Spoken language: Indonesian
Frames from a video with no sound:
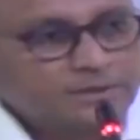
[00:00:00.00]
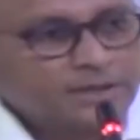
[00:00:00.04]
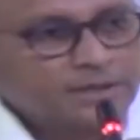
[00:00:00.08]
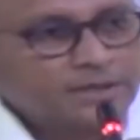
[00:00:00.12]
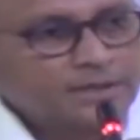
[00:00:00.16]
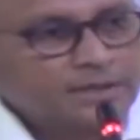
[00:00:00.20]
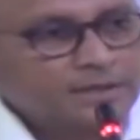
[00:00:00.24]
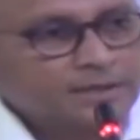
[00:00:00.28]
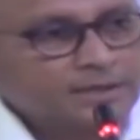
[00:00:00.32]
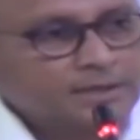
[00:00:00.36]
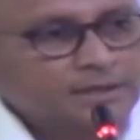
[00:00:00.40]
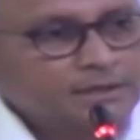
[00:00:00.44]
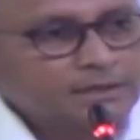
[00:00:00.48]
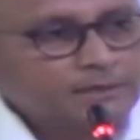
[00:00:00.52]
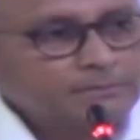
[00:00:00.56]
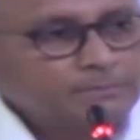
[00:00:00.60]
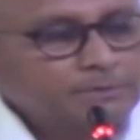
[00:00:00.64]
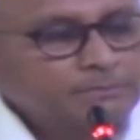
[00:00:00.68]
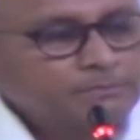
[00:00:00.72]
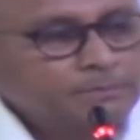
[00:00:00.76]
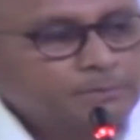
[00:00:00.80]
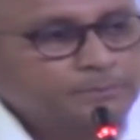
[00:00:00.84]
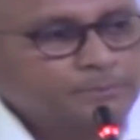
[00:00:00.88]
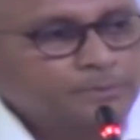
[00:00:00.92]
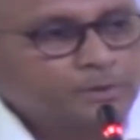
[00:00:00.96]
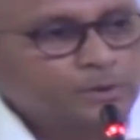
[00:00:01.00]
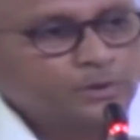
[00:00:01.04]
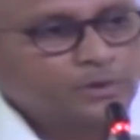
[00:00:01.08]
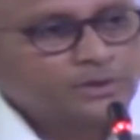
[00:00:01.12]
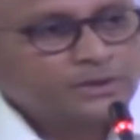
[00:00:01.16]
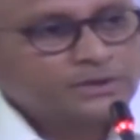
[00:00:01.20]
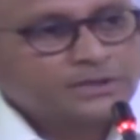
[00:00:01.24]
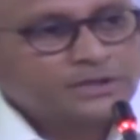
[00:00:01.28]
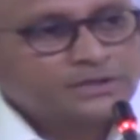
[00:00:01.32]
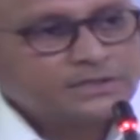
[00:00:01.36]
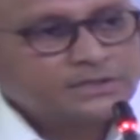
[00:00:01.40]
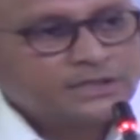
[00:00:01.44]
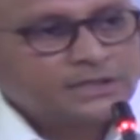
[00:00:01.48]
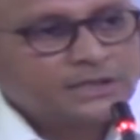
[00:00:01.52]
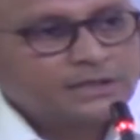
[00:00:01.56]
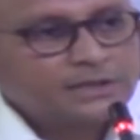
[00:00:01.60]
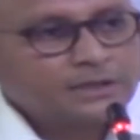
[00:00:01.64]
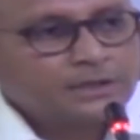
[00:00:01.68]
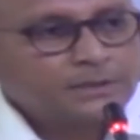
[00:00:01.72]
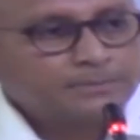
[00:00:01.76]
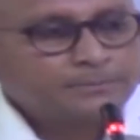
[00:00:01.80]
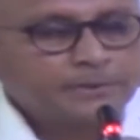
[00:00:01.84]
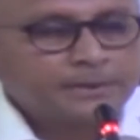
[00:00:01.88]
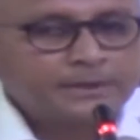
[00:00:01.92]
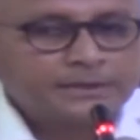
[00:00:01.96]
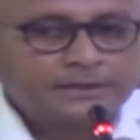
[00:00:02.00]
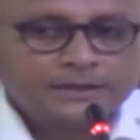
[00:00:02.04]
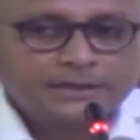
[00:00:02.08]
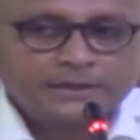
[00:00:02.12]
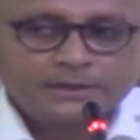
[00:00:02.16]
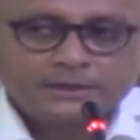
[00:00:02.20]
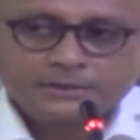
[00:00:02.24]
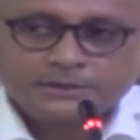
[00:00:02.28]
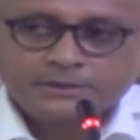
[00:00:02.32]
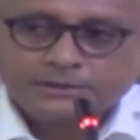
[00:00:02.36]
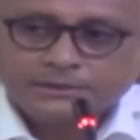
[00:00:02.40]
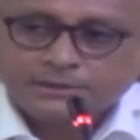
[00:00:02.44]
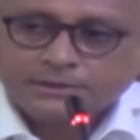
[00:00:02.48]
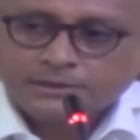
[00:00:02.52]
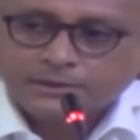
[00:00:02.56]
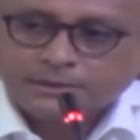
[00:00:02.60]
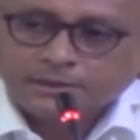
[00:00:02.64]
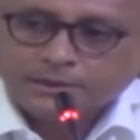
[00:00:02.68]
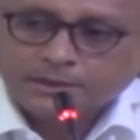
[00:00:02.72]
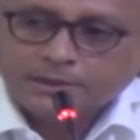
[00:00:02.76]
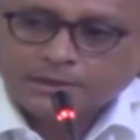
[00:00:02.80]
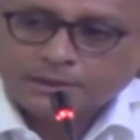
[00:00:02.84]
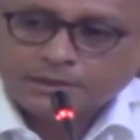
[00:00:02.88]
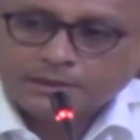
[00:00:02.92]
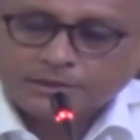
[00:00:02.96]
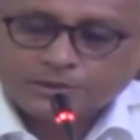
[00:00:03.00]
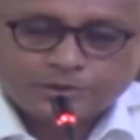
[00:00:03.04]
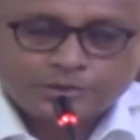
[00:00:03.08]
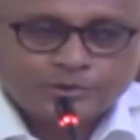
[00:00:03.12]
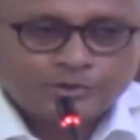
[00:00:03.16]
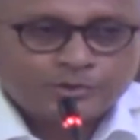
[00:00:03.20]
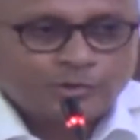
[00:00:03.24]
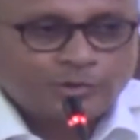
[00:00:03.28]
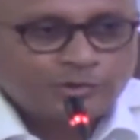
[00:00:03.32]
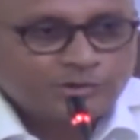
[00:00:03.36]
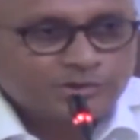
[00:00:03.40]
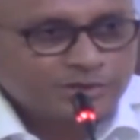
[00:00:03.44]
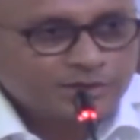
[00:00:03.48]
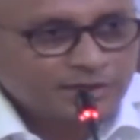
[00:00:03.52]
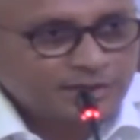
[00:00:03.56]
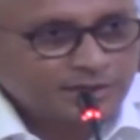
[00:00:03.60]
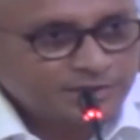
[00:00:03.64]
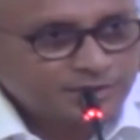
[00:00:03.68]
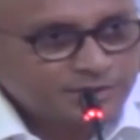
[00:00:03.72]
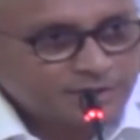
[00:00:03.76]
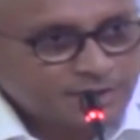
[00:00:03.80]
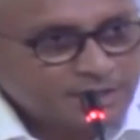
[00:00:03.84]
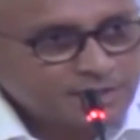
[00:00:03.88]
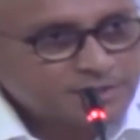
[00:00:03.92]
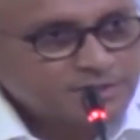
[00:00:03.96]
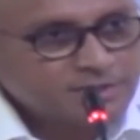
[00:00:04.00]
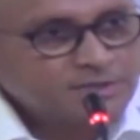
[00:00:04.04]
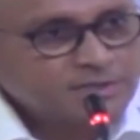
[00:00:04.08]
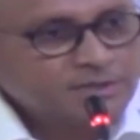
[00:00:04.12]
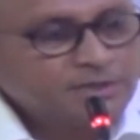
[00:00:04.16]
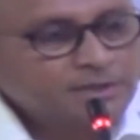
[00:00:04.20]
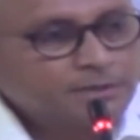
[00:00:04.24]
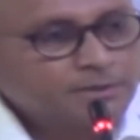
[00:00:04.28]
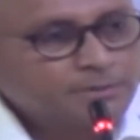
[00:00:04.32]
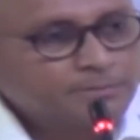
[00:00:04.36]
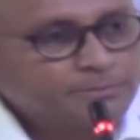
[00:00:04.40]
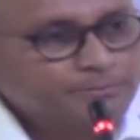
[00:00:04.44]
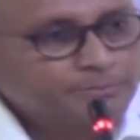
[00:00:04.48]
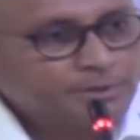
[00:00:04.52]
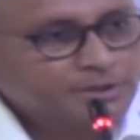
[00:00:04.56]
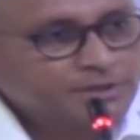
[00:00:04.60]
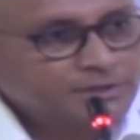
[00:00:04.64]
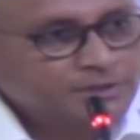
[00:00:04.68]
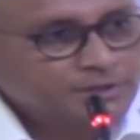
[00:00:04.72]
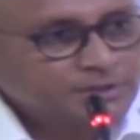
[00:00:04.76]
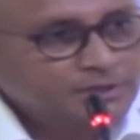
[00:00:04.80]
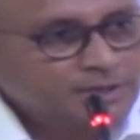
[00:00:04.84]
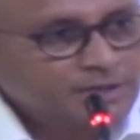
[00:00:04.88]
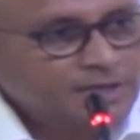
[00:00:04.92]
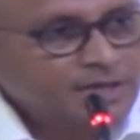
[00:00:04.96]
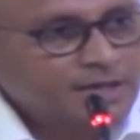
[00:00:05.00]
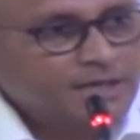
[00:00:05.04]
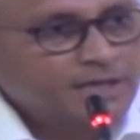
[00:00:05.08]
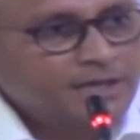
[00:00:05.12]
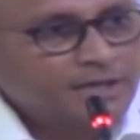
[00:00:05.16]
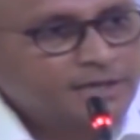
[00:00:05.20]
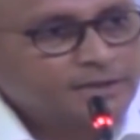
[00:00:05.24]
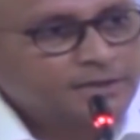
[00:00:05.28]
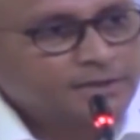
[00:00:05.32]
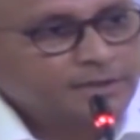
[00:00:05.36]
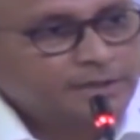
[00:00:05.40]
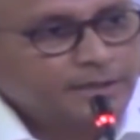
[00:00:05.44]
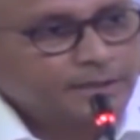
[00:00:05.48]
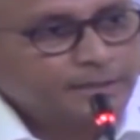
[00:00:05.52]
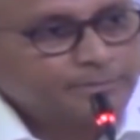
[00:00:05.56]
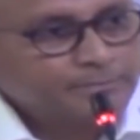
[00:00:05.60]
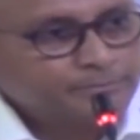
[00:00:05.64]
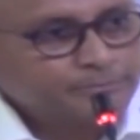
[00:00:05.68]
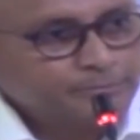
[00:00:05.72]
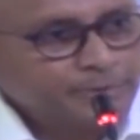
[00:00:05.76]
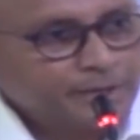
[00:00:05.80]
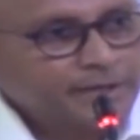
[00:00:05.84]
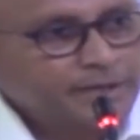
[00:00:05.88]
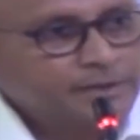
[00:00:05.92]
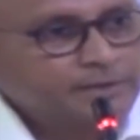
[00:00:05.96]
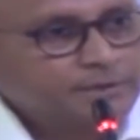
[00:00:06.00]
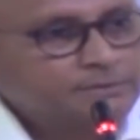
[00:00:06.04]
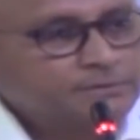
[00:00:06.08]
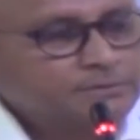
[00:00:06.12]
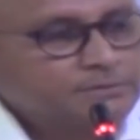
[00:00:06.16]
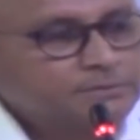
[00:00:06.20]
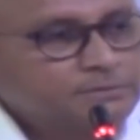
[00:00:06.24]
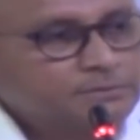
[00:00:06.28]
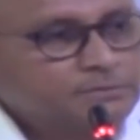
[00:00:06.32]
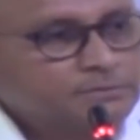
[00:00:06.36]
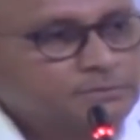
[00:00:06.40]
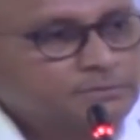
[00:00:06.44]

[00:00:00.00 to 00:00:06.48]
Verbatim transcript: saya akan lebih memprioritaskan kepada uh, sosialisasi, pencegahan, kampanye,